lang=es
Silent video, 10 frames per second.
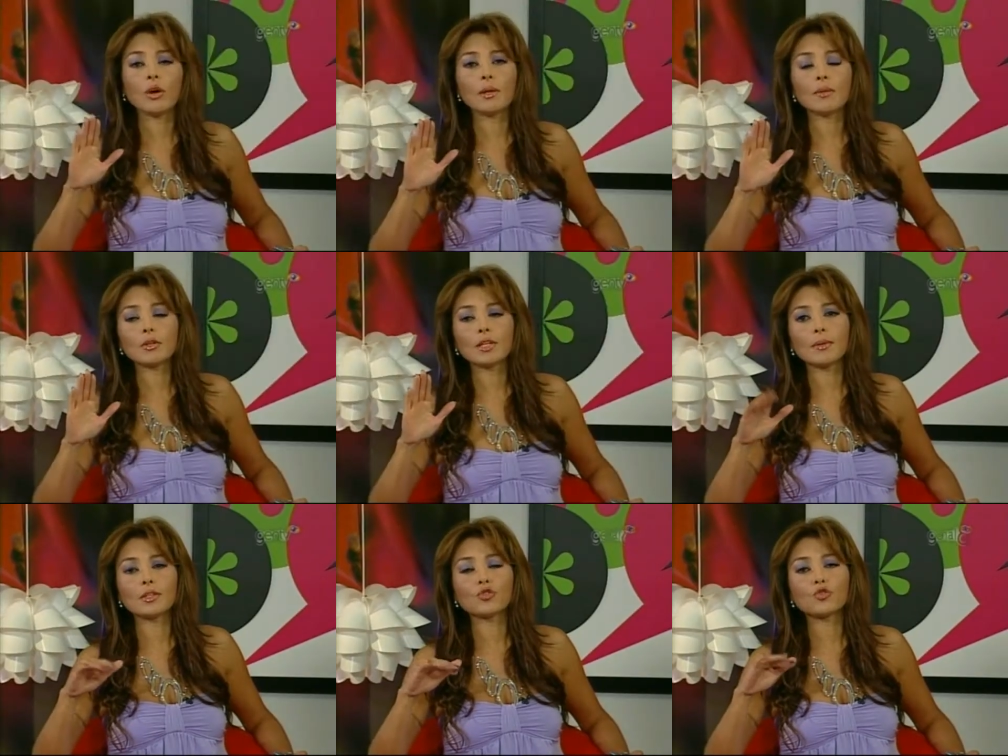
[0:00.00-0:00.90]
no hablemos de
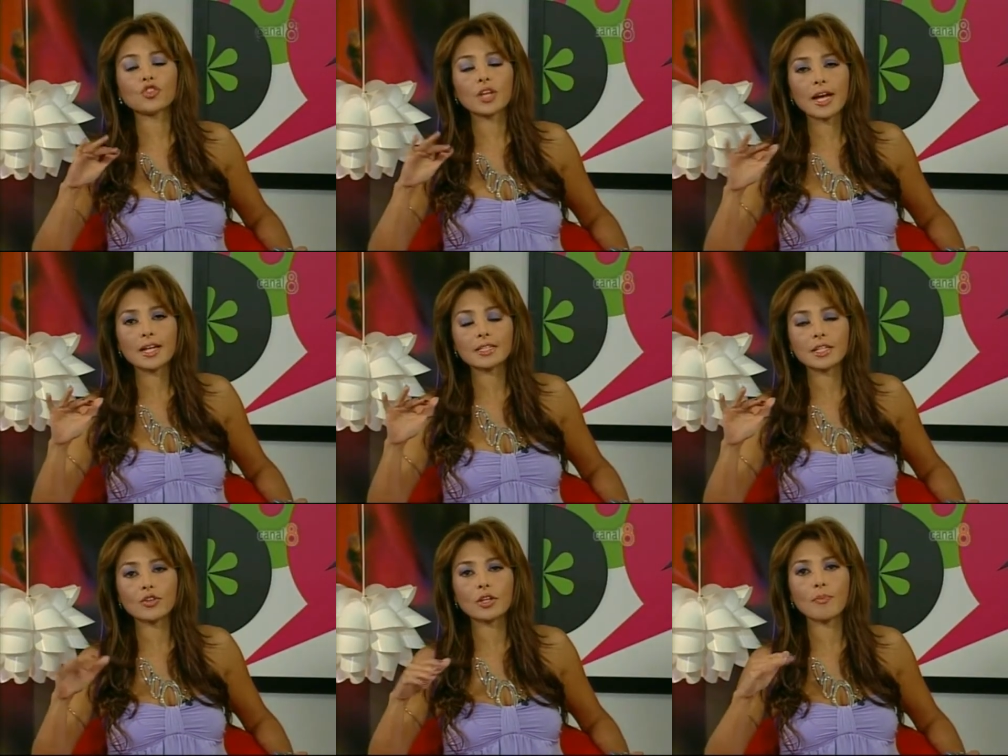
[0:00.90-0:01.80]
ensuciar,
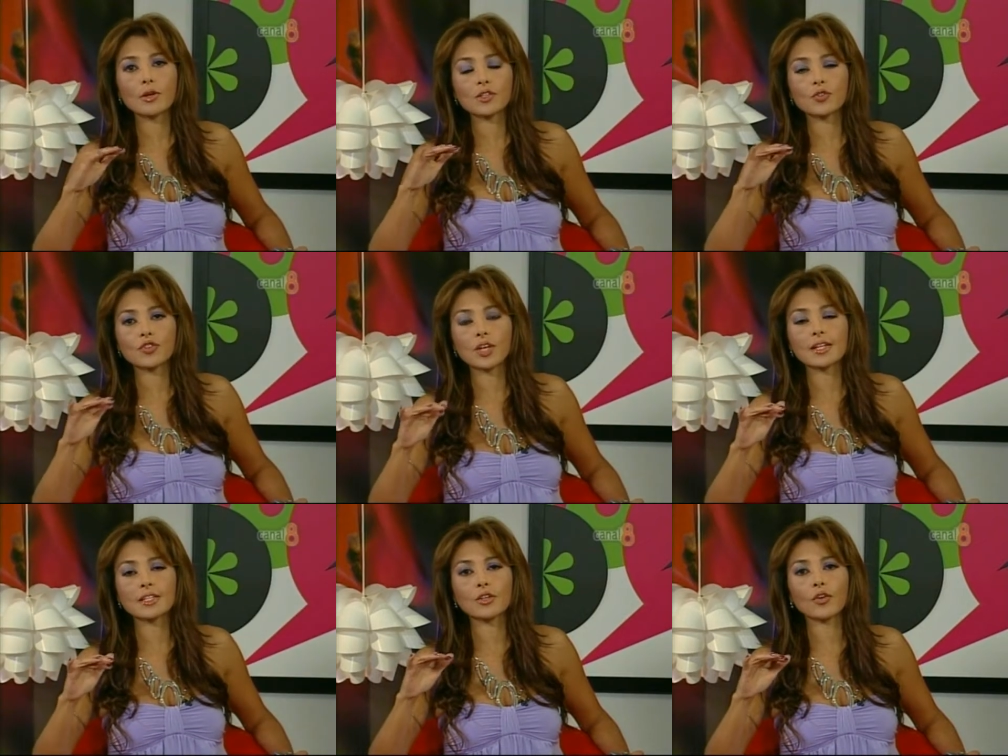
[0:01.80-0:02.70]
señores, por
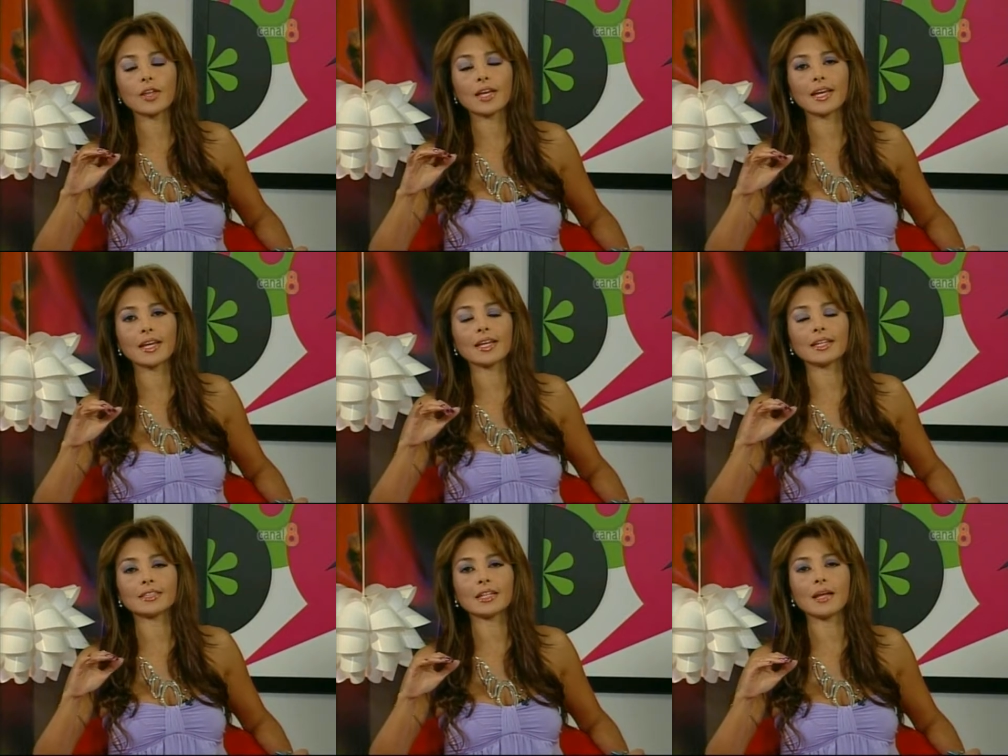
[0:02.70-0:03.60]
ensuciar, sino de
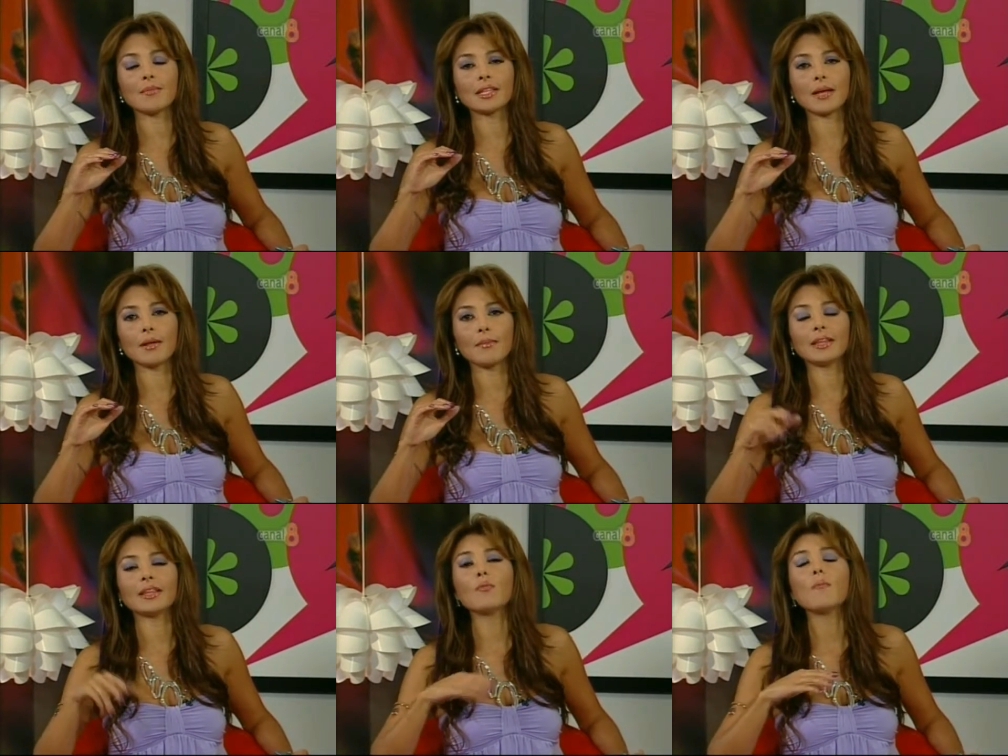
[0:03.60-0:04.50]
que es
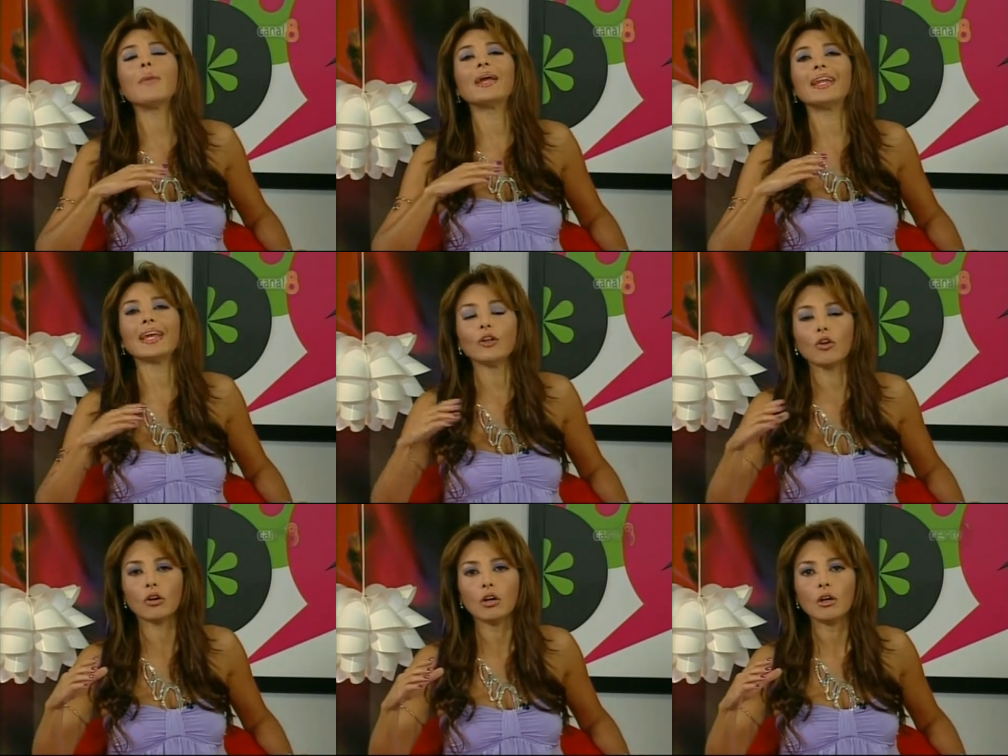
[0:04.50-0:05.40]
lamentablemente un
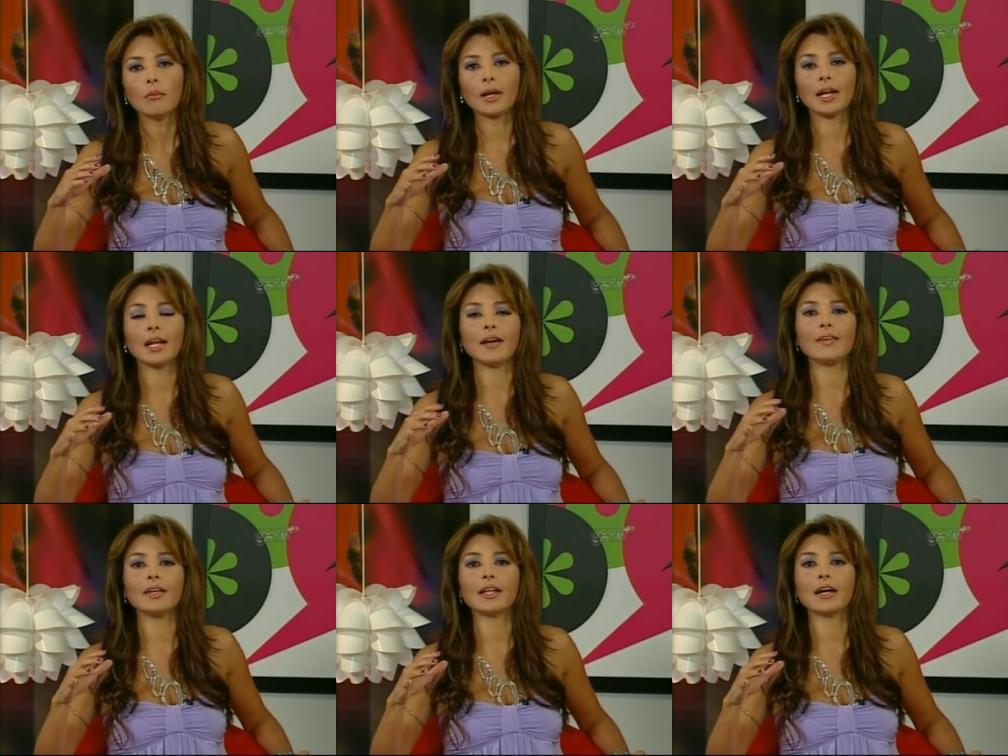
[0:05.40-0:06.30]
veneno para la
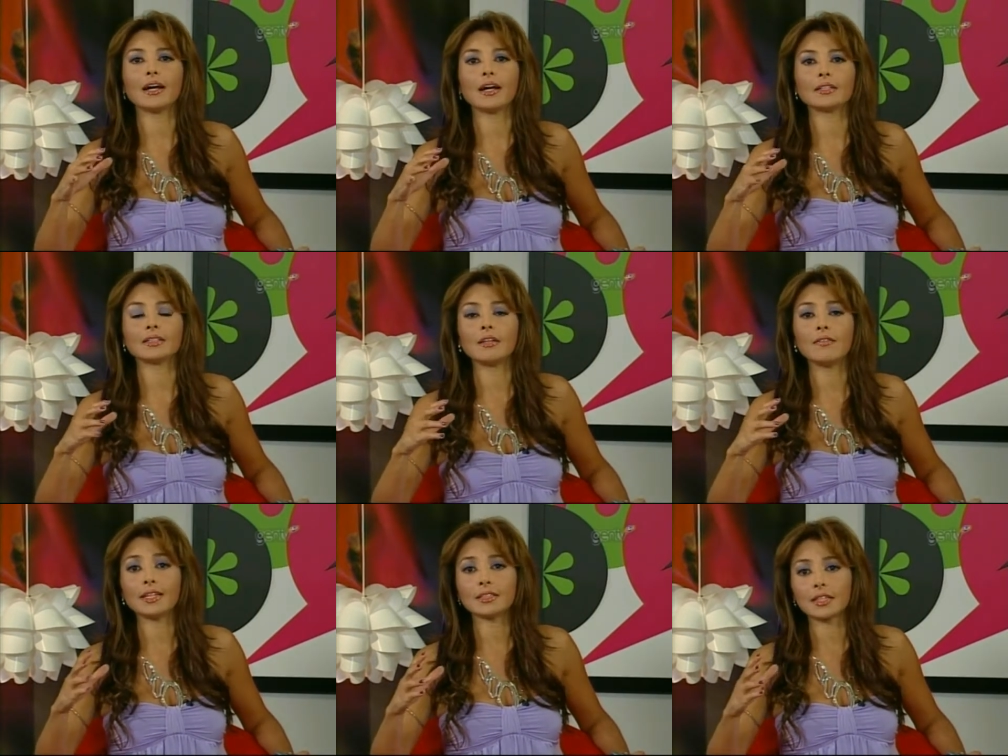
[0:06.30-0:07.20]
vida
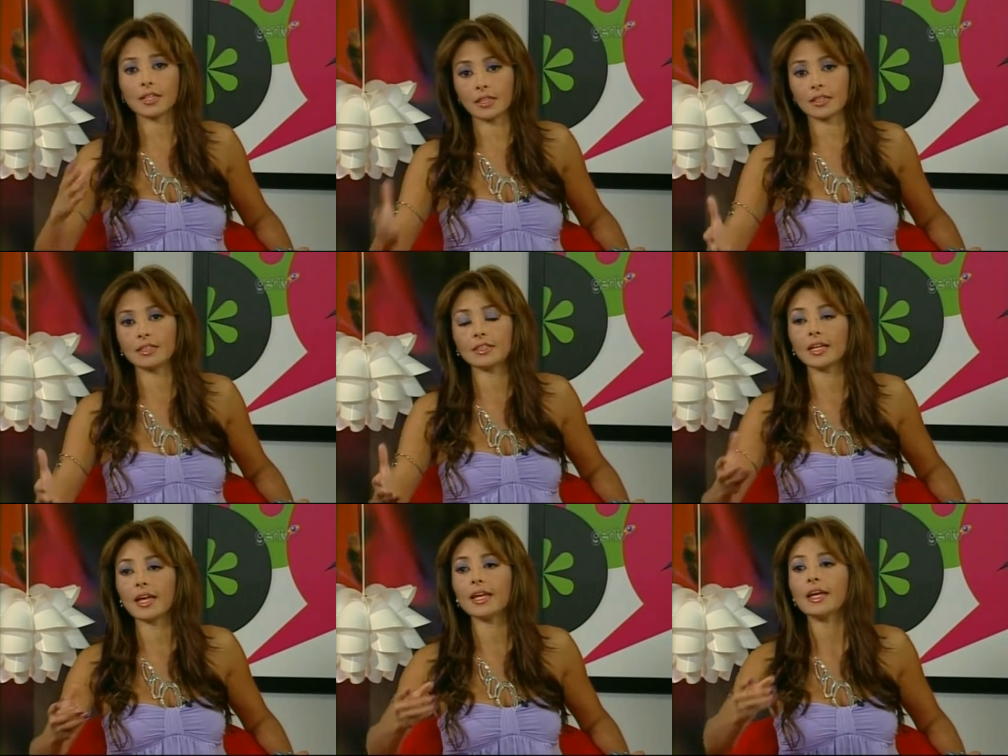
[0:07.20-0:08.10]
silvestre que
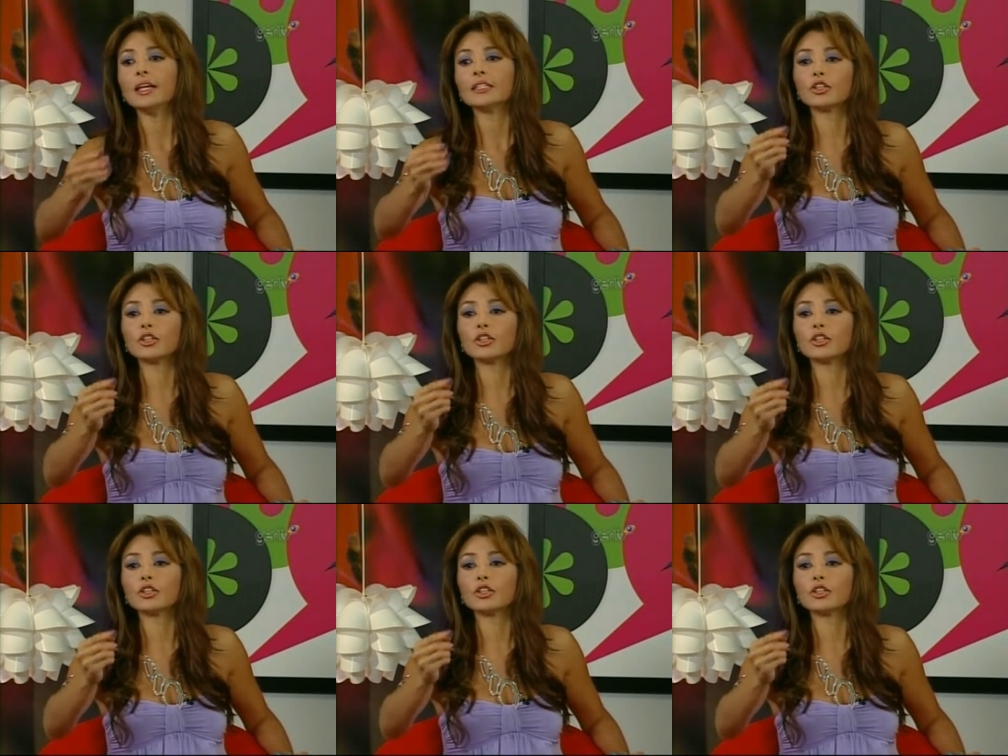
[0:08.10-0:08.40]
existe ahí.